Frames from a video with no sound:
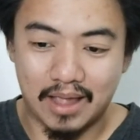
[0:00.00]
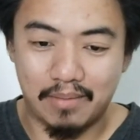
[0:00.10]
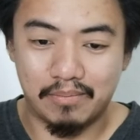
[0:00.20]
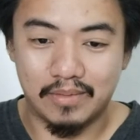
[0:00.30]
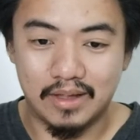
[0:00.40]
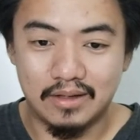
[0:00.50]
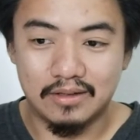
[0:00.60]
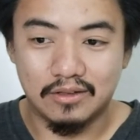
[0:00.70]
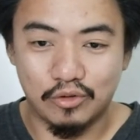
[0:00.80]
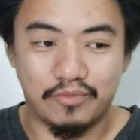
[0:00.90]

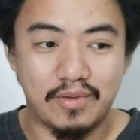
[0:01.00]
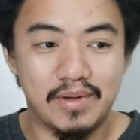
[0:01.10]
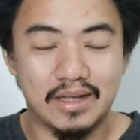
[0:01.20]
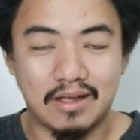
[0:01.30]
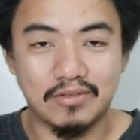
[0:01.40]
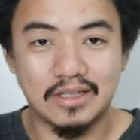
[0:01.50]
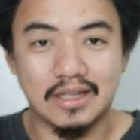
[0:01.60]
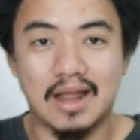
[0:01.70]
ทำสุดฝีมือเท่าที่จะ